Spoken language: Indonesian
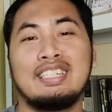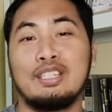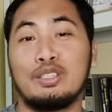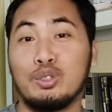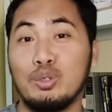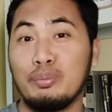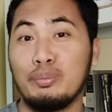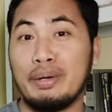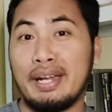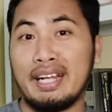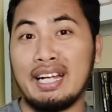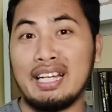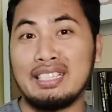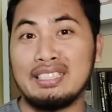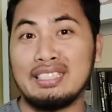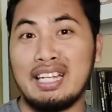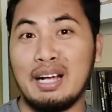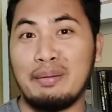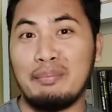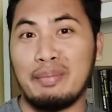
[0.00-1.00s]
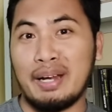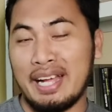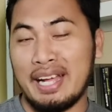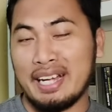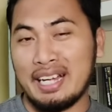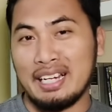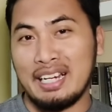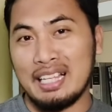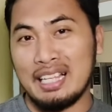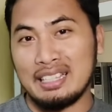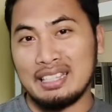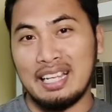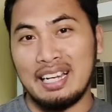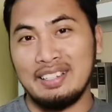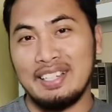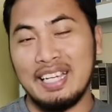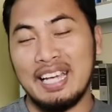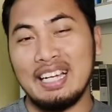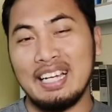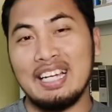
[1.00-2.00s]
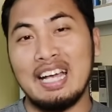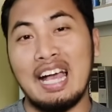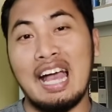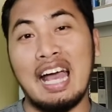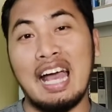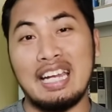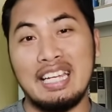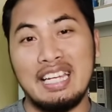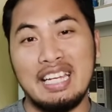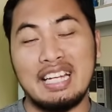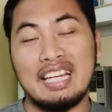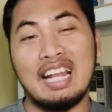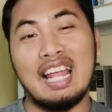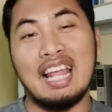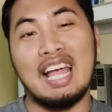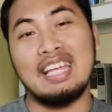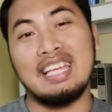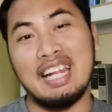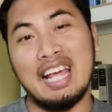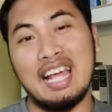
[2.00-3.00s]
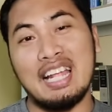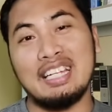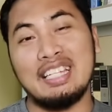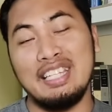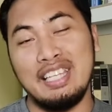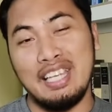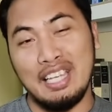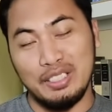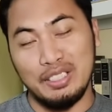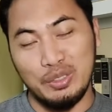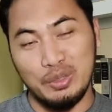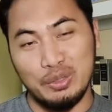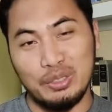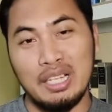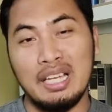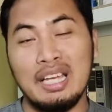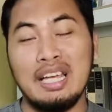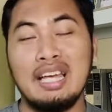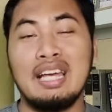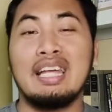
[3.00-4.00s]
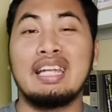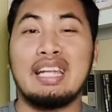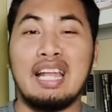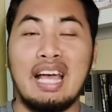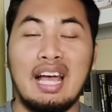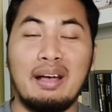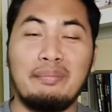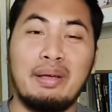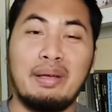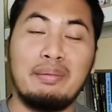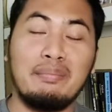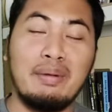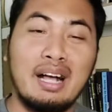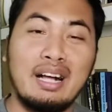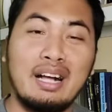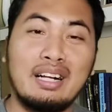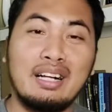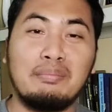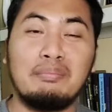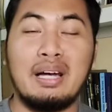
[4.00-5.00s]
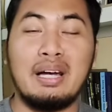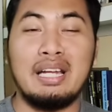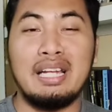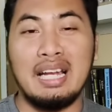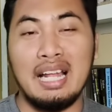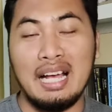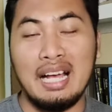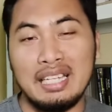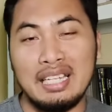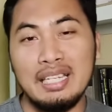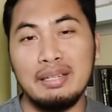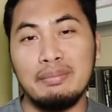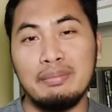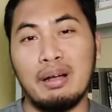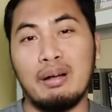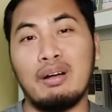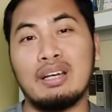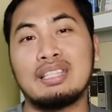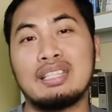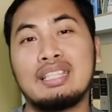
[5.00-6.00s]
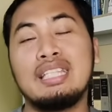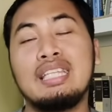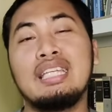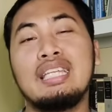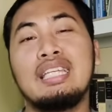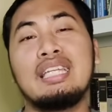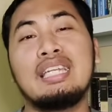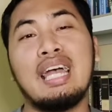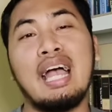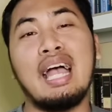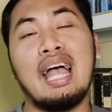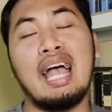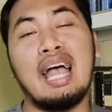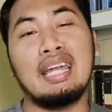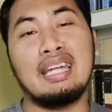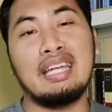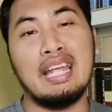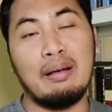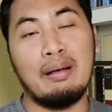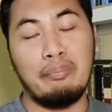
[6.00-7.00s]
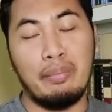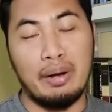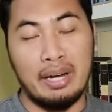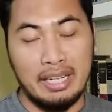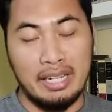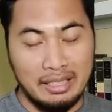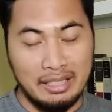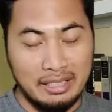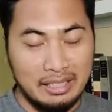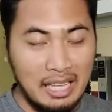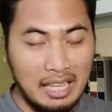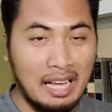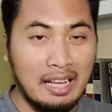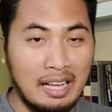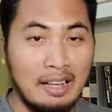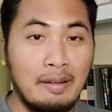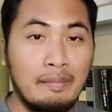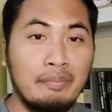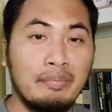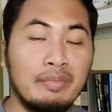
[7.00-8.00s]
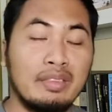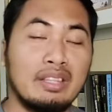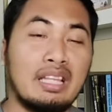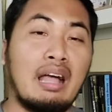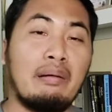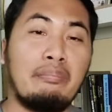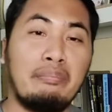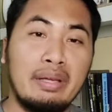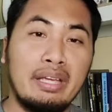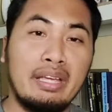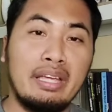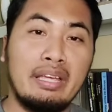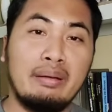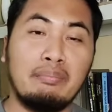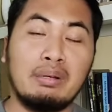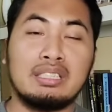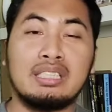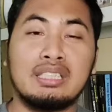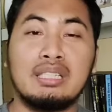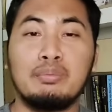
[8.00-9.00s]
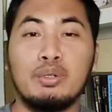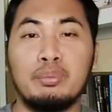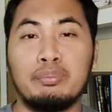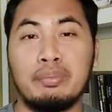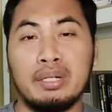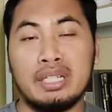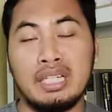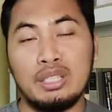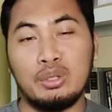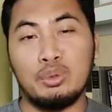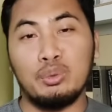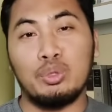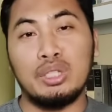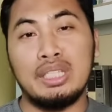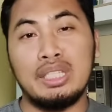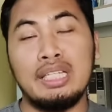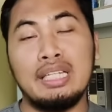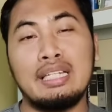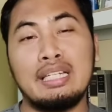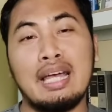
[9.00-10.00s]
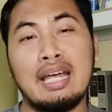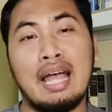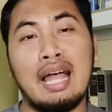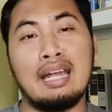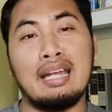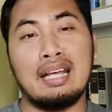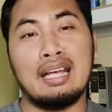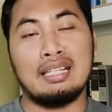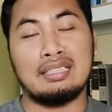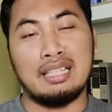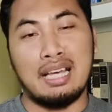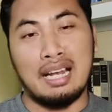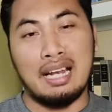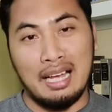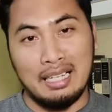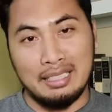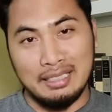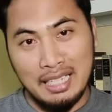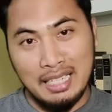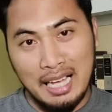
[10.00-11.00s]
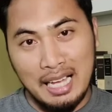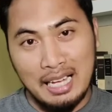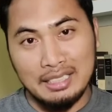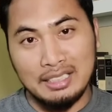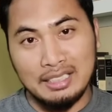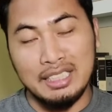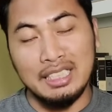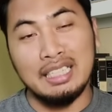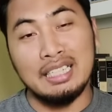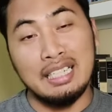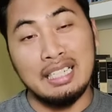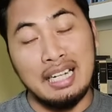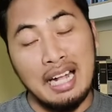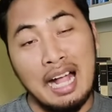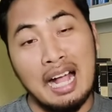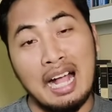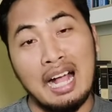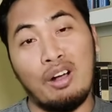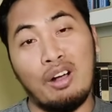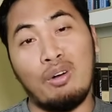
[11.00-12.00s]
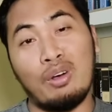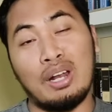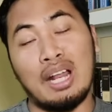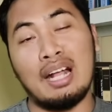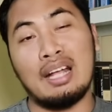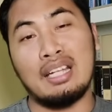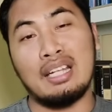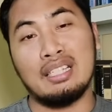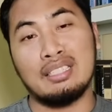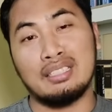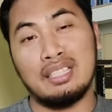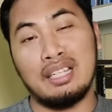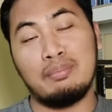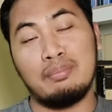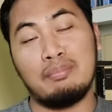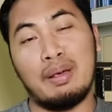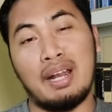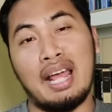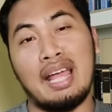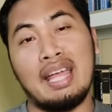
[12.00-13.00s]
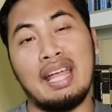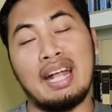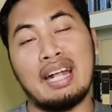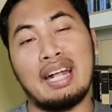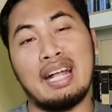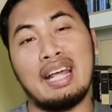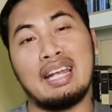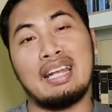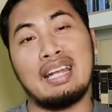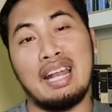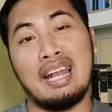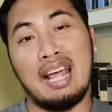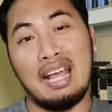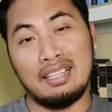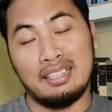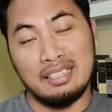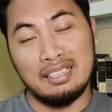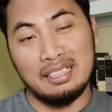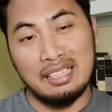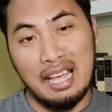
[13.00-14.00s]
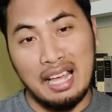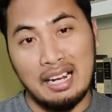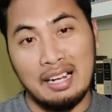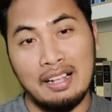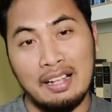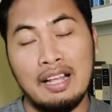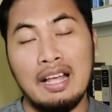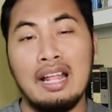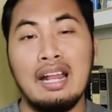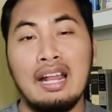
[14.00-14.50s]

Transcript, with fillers: Itu mereka sedang merayakan Natal ya, hari kelahiran Yesus. Nah, memang kembali lagi bahwa tidak ada perintah. Tapi meskipun begitu tidak ada salahnya jika orang Kristen merayakan Natal.